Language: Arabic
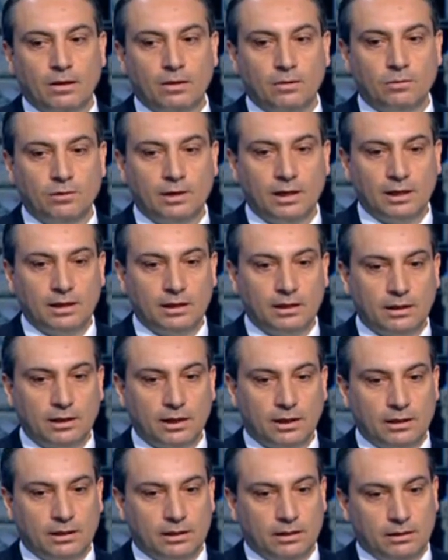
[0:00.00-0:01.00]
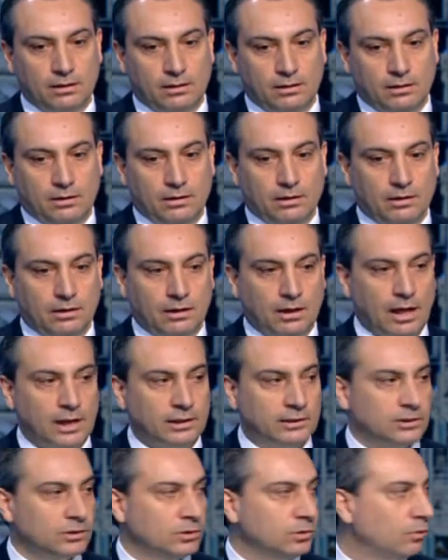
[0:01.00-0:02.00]
هناك يعني آه،
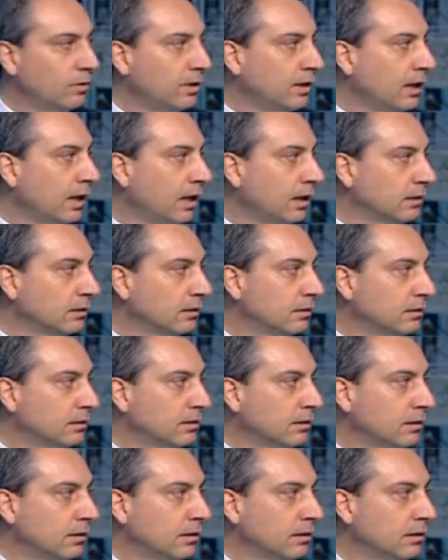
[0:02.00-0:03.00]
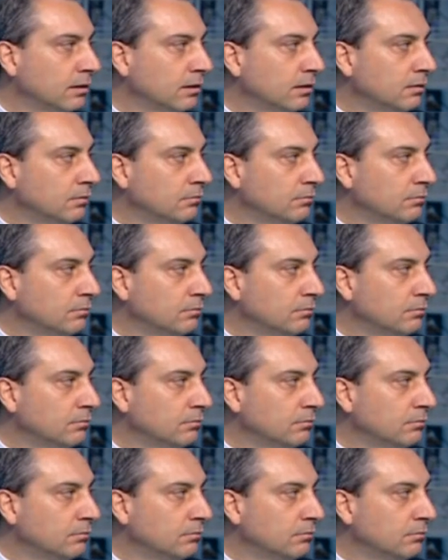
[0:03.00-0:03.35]
عجز دولي عن آه،